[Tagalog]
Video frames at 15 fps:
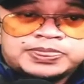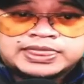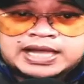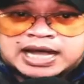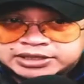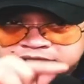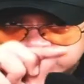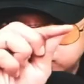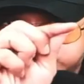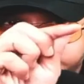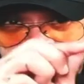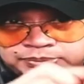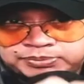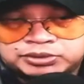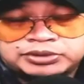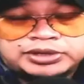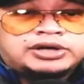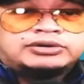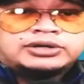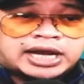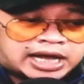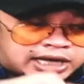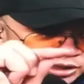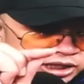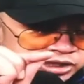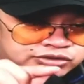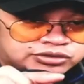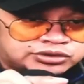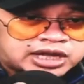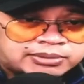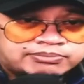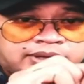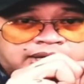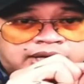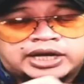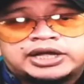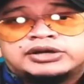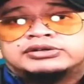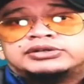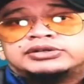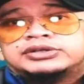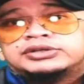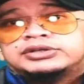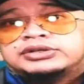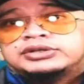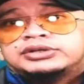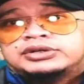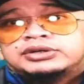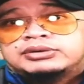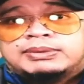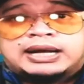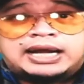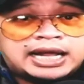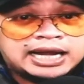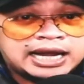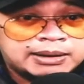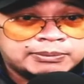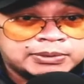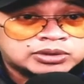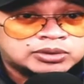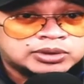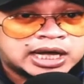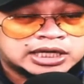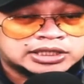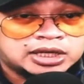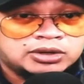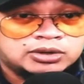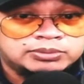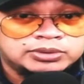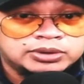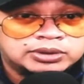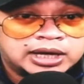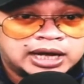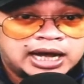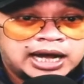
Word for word: Nasaan yung cellphone na yon Nasaan yung number na yon Malalaman kung nasa loob yun.